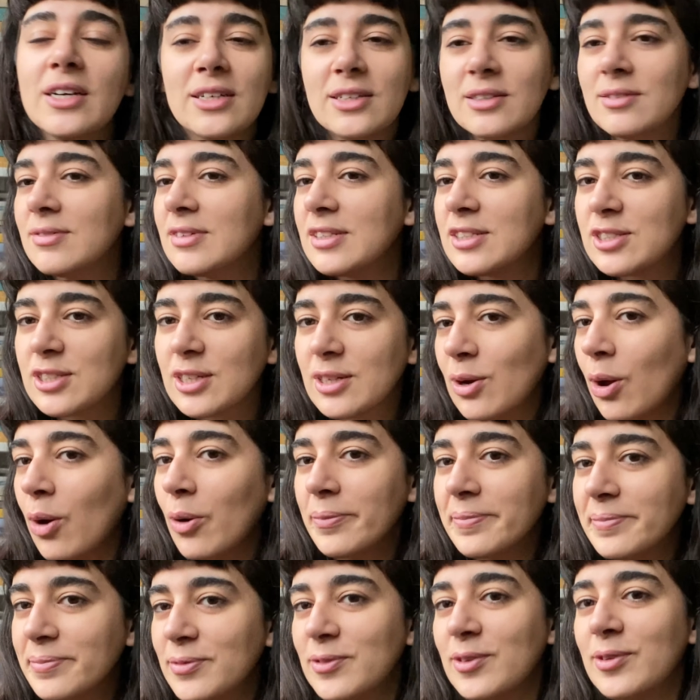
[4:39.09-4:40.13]
Invece
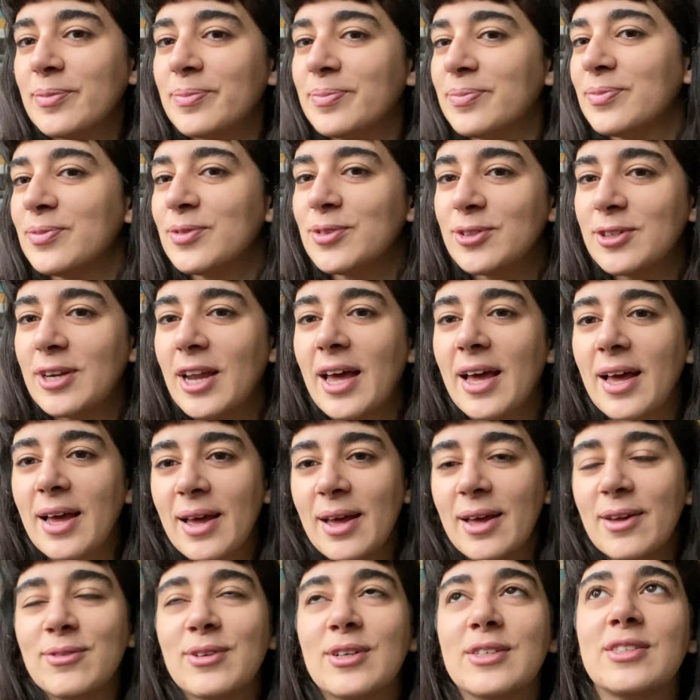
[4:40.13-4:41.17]
no, mh, mm, non
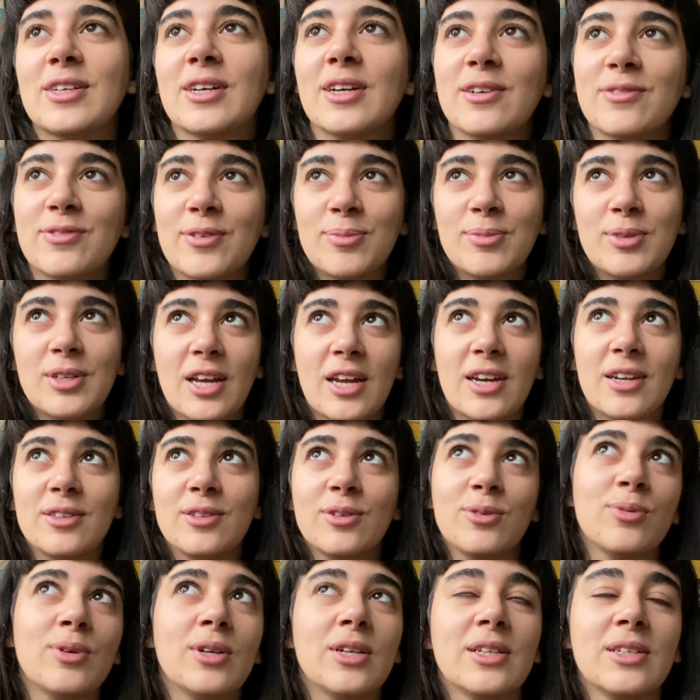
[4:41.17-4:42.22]
è una saga familiare di
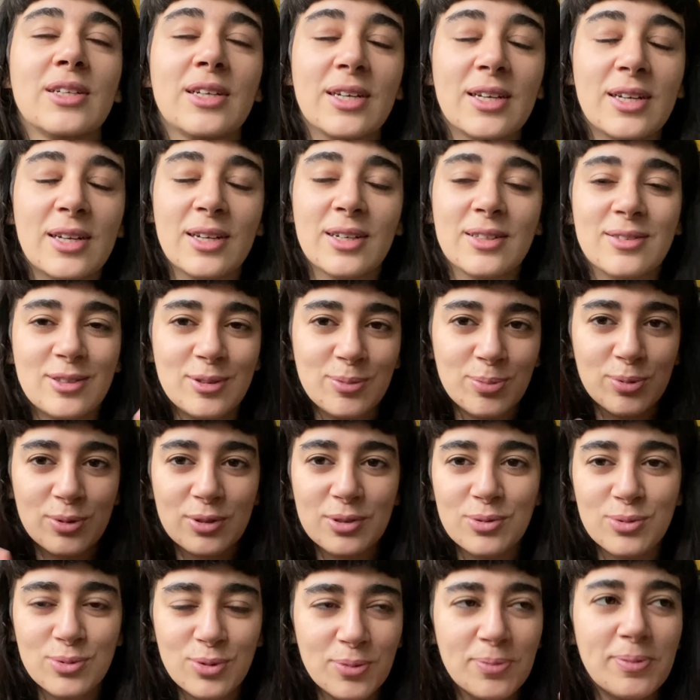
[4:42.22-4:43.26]
quelle tipo
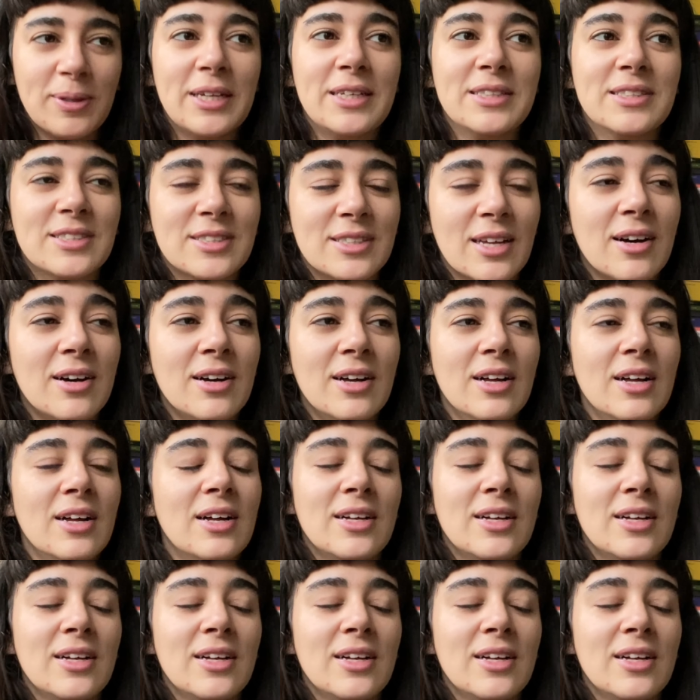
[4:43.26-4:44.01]
che uno pensa.